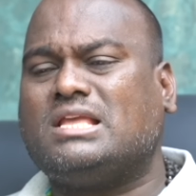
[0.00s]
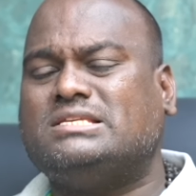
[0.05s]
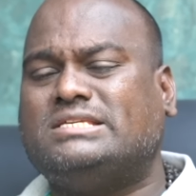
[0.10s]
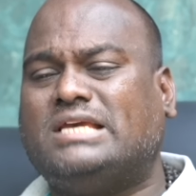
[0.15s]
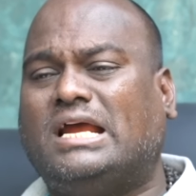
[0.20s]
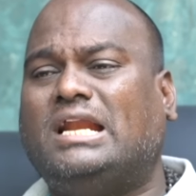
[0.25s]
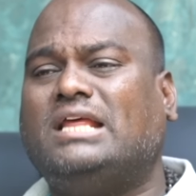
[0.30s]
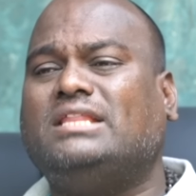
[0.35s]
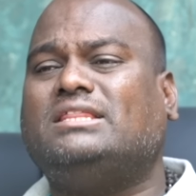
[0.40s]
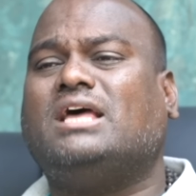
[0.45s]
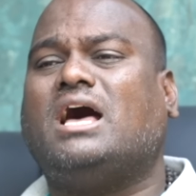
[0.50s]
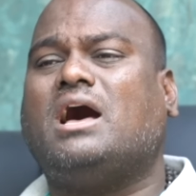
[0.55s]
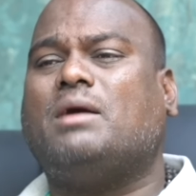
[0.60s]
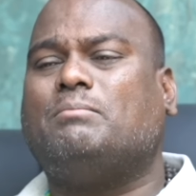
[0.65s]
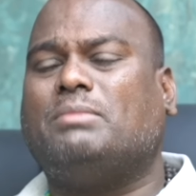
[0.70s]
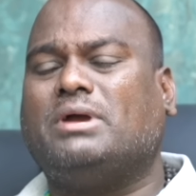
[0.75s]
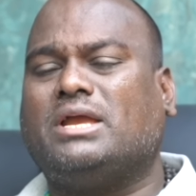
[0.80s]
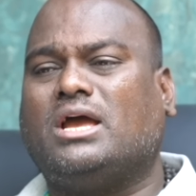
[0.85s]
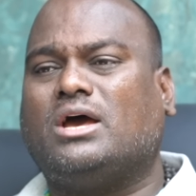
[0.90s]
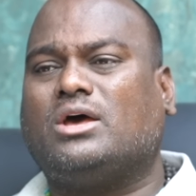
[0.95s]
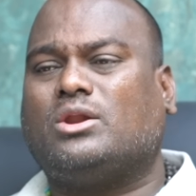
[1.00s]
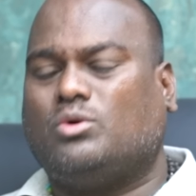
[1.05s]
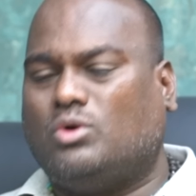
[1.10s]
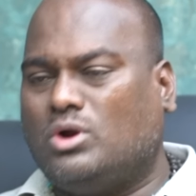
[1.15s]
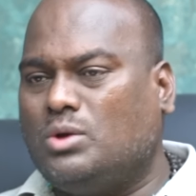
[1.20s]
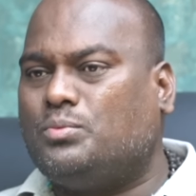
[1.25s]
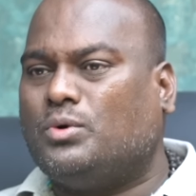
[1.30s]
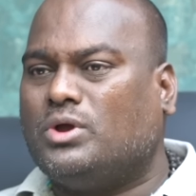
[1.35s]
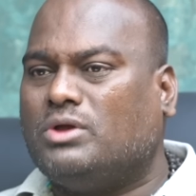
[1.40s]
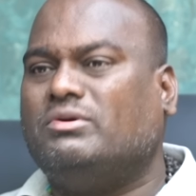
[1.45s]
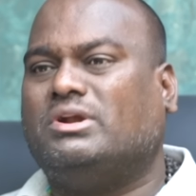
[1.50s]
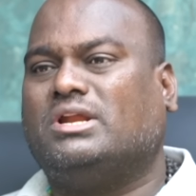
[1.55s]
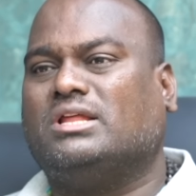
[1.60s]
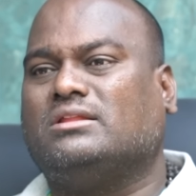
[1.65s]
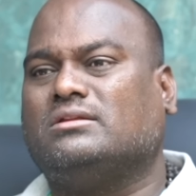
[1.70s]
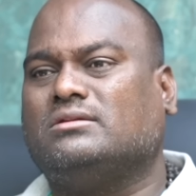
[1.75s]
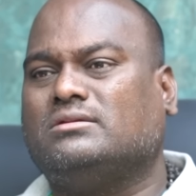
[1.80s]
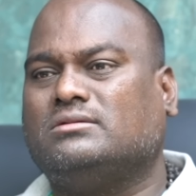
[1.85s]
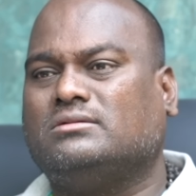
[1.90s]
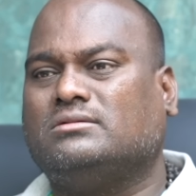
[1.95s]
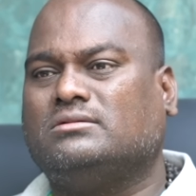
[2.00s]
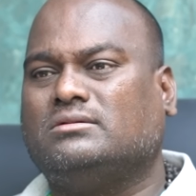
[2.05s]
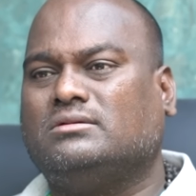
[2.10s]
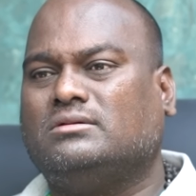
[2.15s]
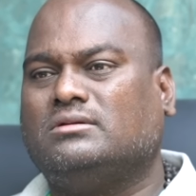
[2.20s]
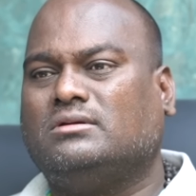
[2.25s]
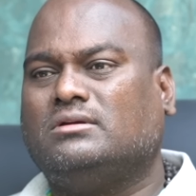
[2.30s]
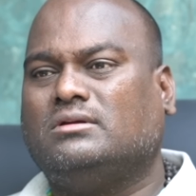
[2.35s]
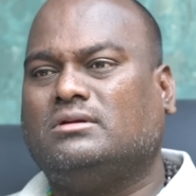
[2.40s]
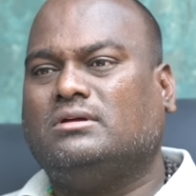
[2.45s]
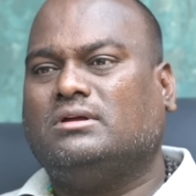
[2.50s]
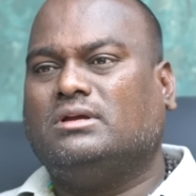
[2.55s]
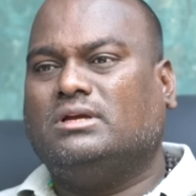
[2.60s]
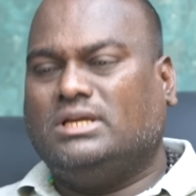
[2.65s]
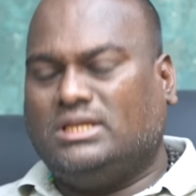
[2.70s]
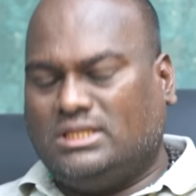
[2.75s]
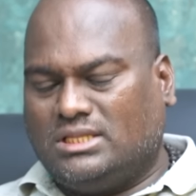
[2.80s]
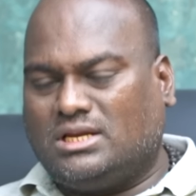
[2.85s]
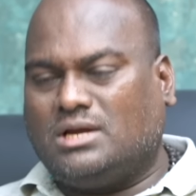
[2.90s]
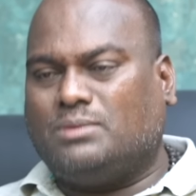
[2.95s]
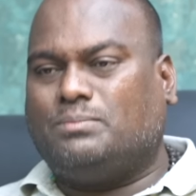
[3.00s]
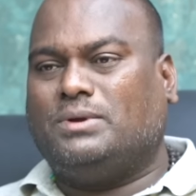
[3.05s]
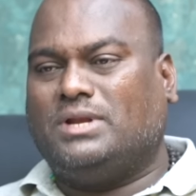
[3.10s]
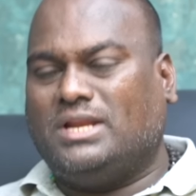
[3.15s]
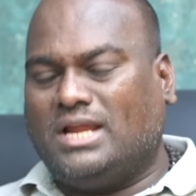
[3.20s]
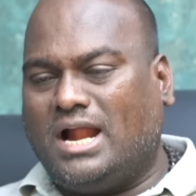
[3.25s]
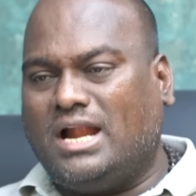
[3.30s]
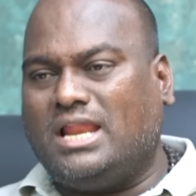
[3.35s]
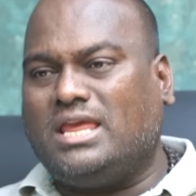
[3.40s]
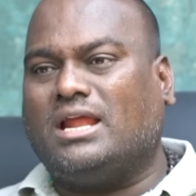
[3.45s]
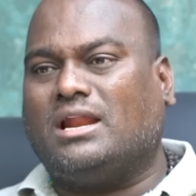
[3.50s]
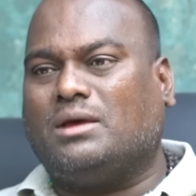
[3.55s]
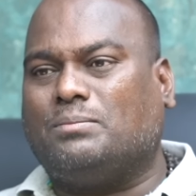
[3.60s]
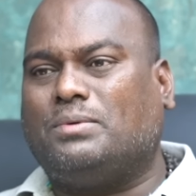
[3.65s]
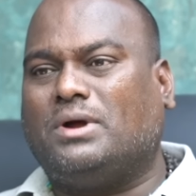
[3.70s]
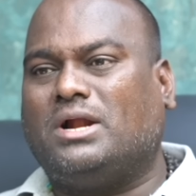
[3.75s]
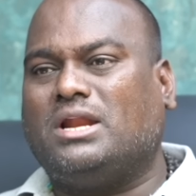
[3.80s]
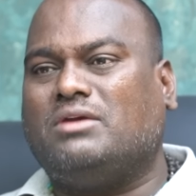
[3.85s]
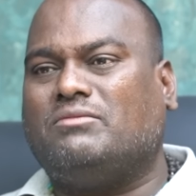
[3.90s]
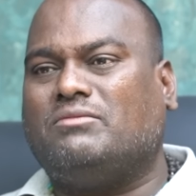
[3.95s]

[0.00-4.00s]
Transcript: ஜெயலலிதா அம்மையாரோடு போய்விட்டது இதுக்கு பின்னாடி எடப்பாடி